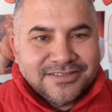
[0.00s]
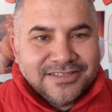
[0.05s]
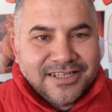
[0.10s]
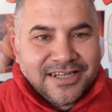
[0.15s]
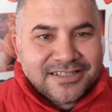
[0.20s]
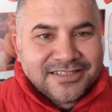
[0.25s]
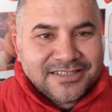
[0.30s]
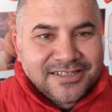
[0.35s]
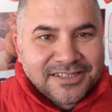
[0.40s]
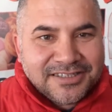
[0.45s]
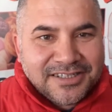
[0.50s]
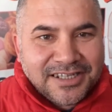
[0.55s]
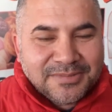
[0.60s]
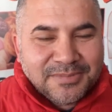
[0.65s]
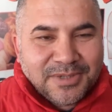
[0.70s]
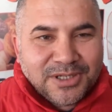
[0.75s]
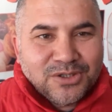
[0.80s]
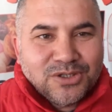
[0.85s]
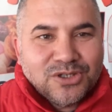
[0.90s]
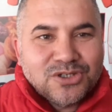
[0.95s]
derdine
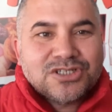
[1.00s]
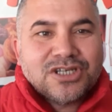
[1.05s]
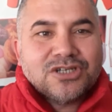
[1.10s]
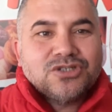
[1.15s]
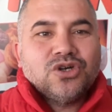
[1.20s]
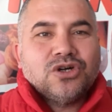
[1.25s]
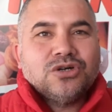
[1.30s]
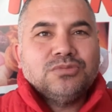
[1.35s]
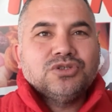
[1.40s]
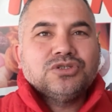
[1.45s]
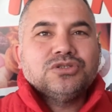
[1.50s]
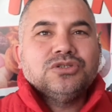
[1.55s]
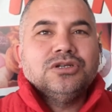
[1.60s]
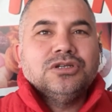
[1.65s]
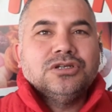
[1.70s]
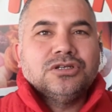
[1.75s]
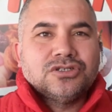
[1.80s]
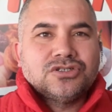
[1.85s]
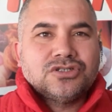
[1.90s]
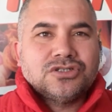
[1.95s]
derman olursa çok mutlu
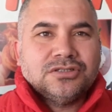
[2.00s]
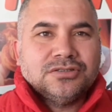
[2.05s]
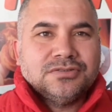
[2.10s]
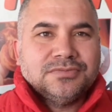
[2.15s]
oluruz.